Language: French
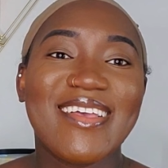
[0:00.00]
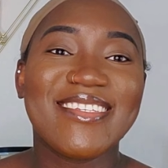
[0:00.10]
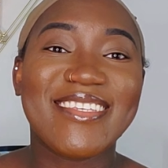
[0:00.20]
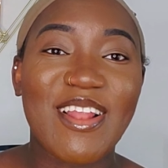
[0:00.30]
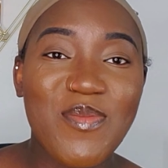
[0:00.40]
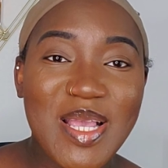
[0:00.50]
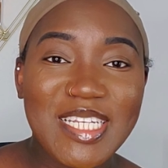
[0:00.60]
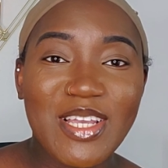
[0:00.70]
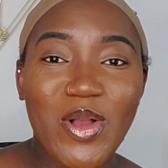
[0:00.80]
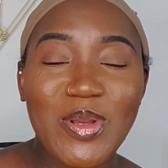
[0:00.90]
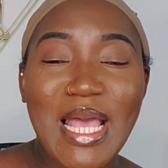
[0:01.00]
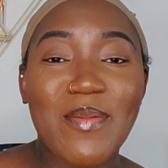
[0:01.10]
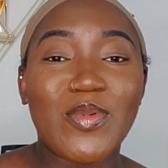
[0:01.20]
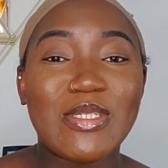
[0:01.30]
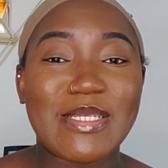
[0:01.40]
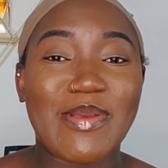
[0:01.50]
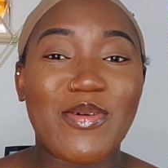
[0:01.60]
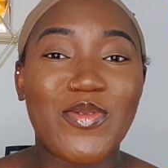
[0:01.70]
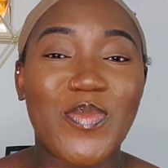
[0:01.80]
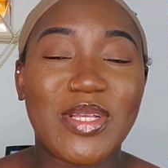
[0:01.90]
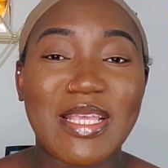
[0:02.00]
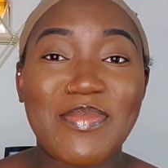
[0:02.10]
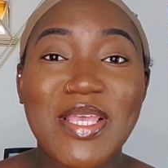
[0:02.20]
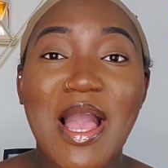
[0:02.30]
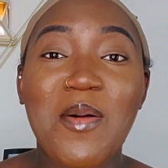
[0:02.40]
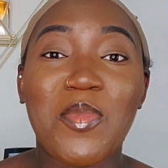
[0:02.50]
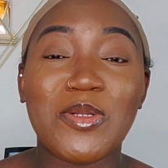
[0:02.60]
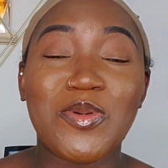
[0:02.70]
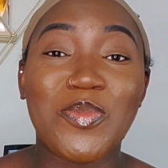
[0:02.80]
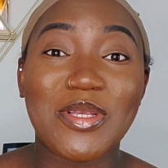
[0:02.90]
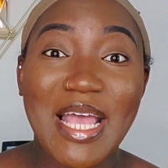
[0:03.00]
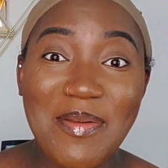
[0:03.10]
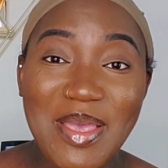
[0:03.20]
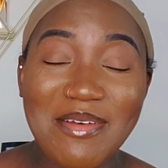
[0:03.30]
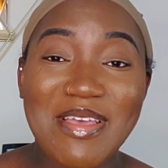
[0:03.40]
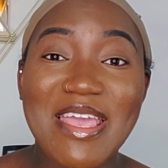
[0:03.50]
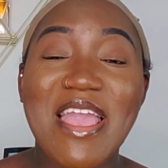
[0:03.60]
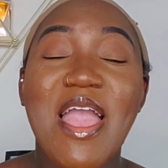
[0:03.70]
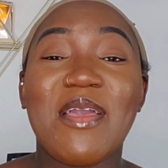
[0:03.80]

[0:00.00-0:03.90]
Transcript: Salut mes chers coco d'amour, j'espère que vous portez bien, moi je me porte à merveille.